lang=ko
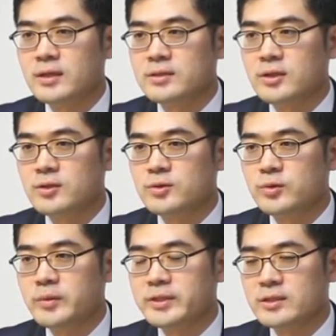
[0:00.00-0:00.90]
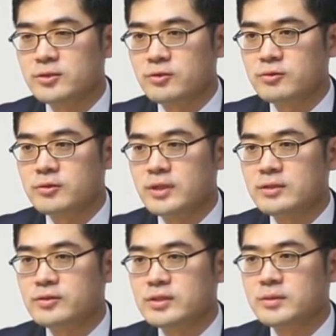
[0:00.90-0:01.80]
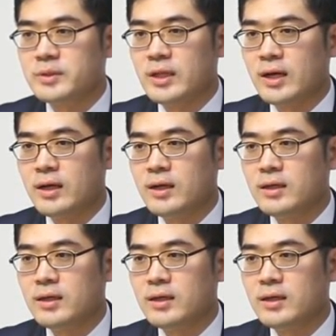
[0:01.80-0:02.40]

대해서 손해배상 청구를 할 수 있습니다.